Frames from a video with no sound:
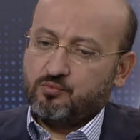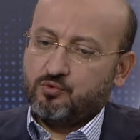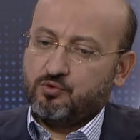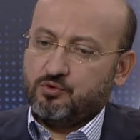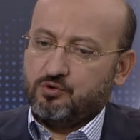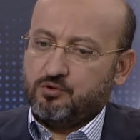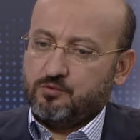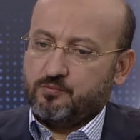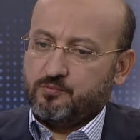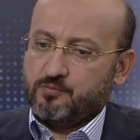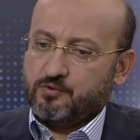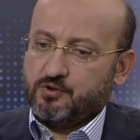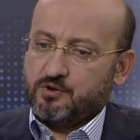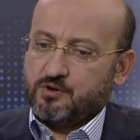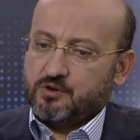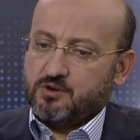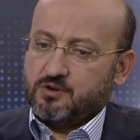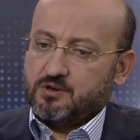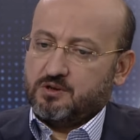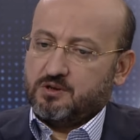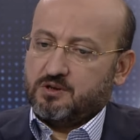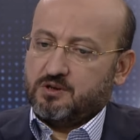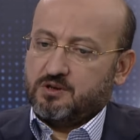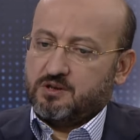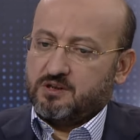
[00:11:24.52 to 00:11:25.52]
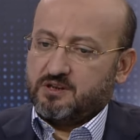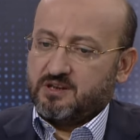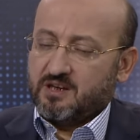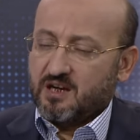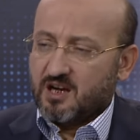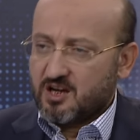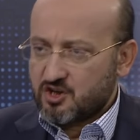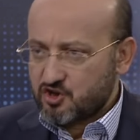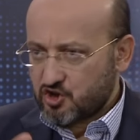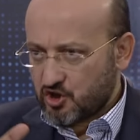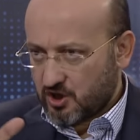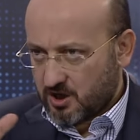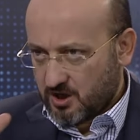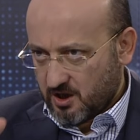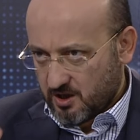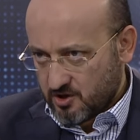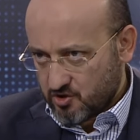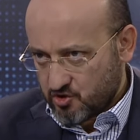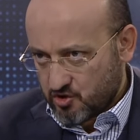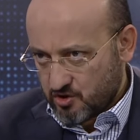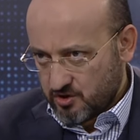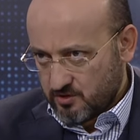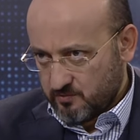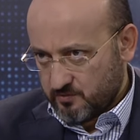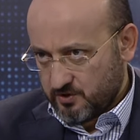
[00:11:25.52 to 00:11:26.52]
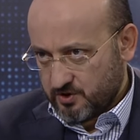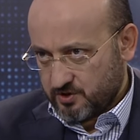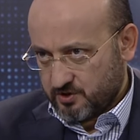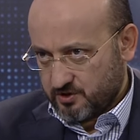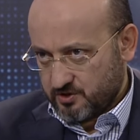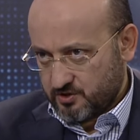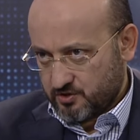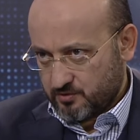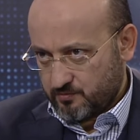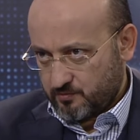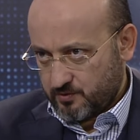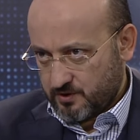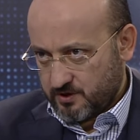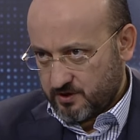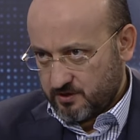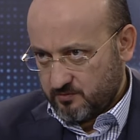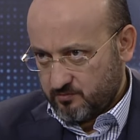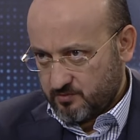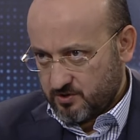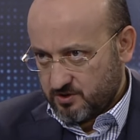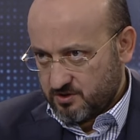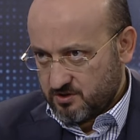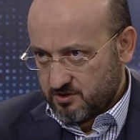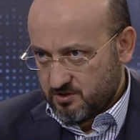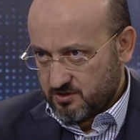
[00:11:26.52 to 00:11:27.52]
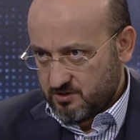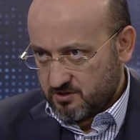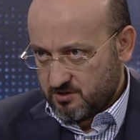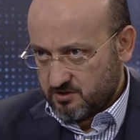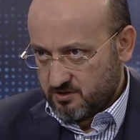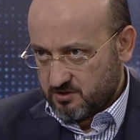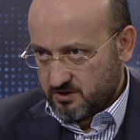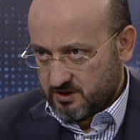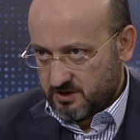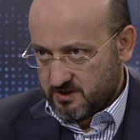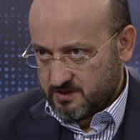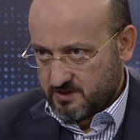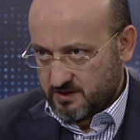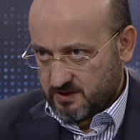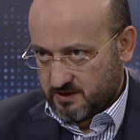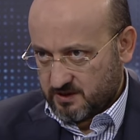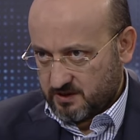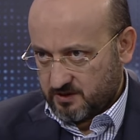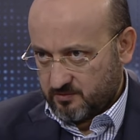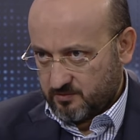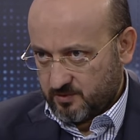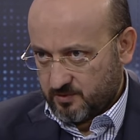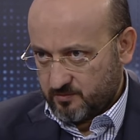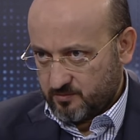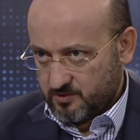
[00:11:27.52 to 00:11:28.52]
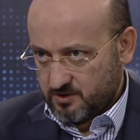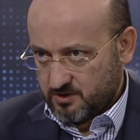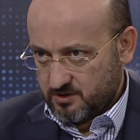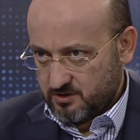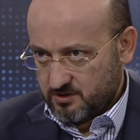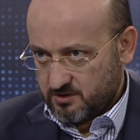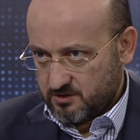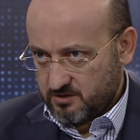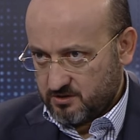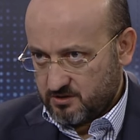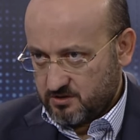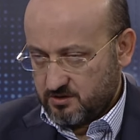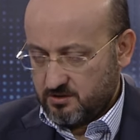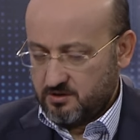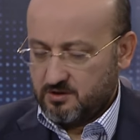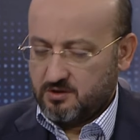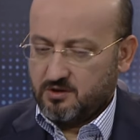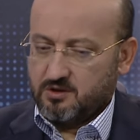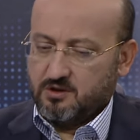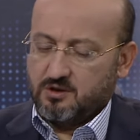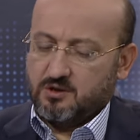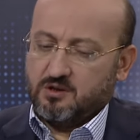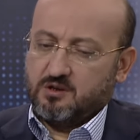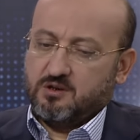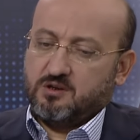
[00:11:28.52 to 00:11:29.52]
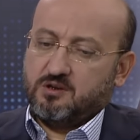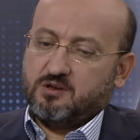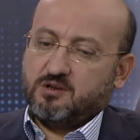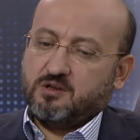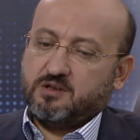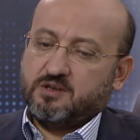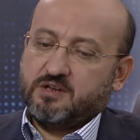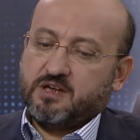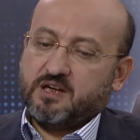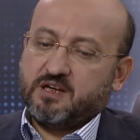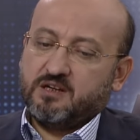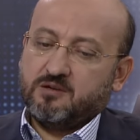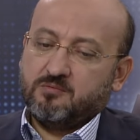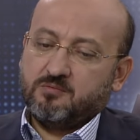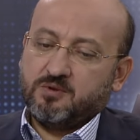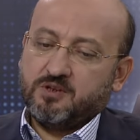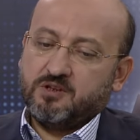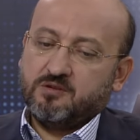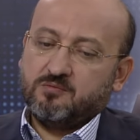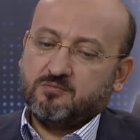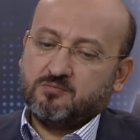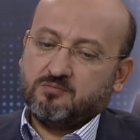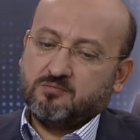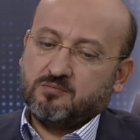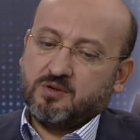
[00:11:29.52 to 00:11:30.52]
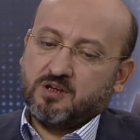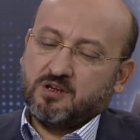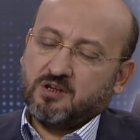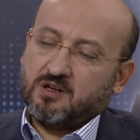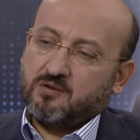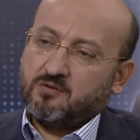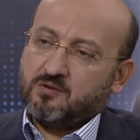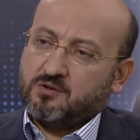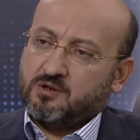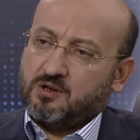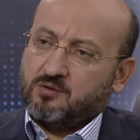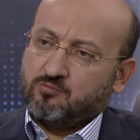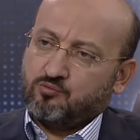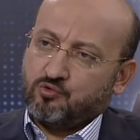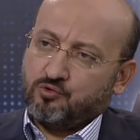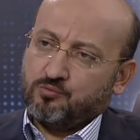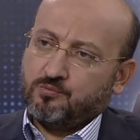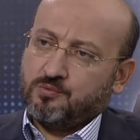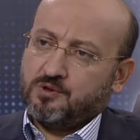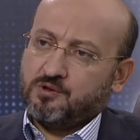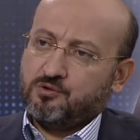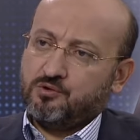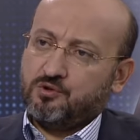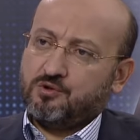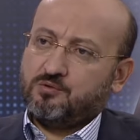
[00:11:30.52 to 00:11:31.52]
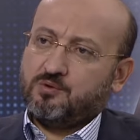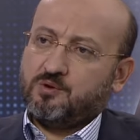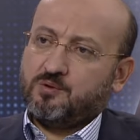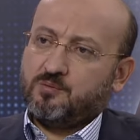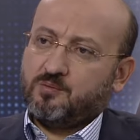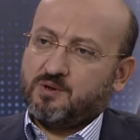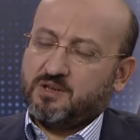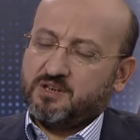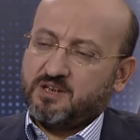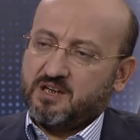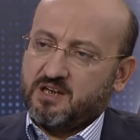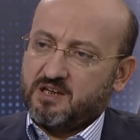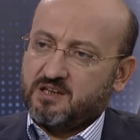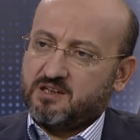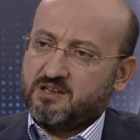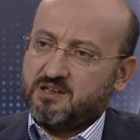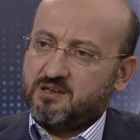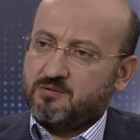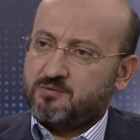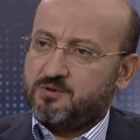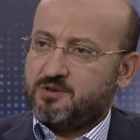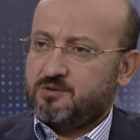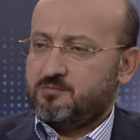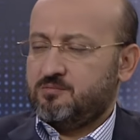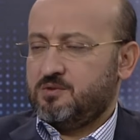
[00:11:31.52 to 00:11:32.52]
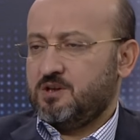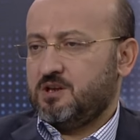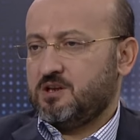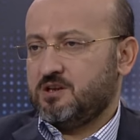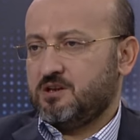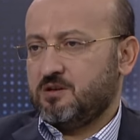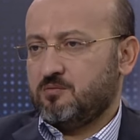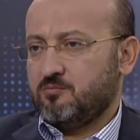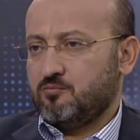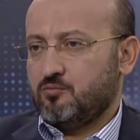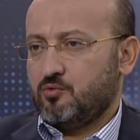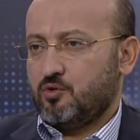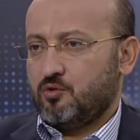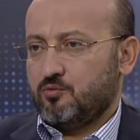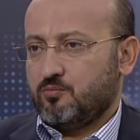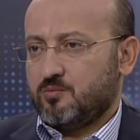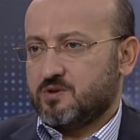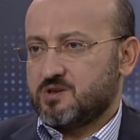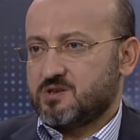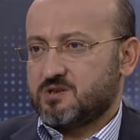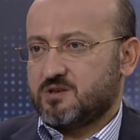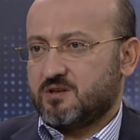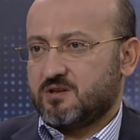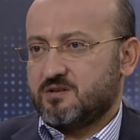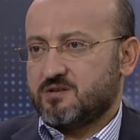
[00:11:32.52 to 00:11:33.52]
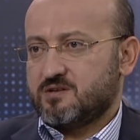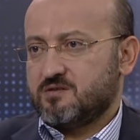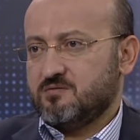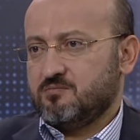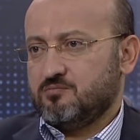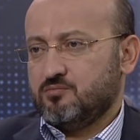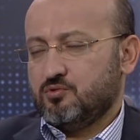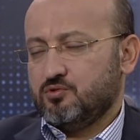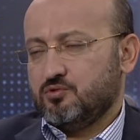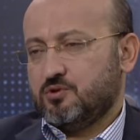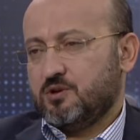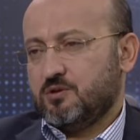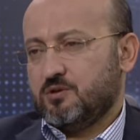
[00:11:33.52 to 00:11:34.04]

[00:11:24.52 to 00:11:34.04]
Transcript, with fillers: Bu e, DH'a karşı bir işbirliği midir? Destekleme midir? E, yani benim ben havadan bombalıyorum Sözde ama yerde de, benim görün. bir adamım olması lazım.